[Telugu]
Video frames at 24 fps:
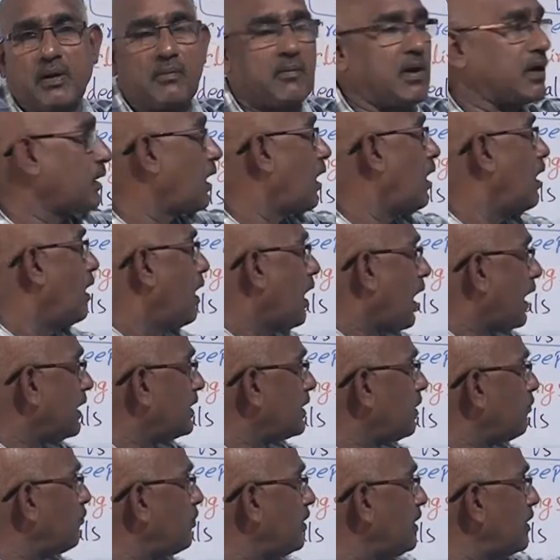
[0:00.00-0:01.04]
అనమాట
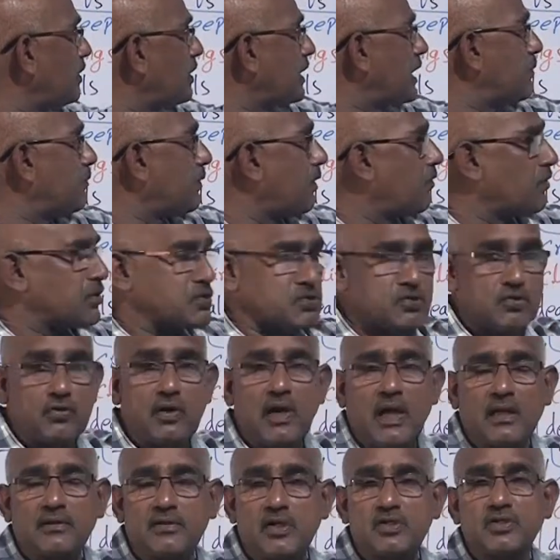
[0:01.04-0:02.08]
అంటే విల్లు క్రీప్ అవ్వచ్చు
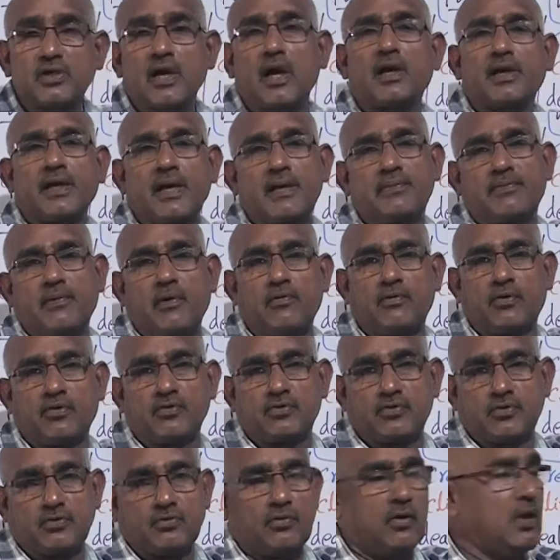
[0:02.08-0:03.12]
లేకపోతే షల్ క్రీప్
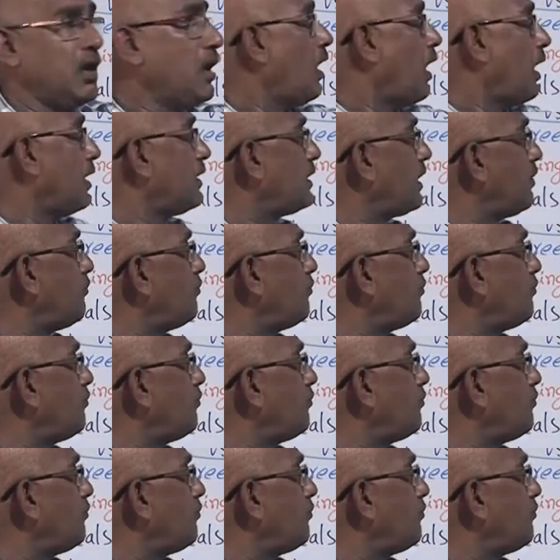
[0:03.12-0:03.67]
అవ్వచ్చు అంటే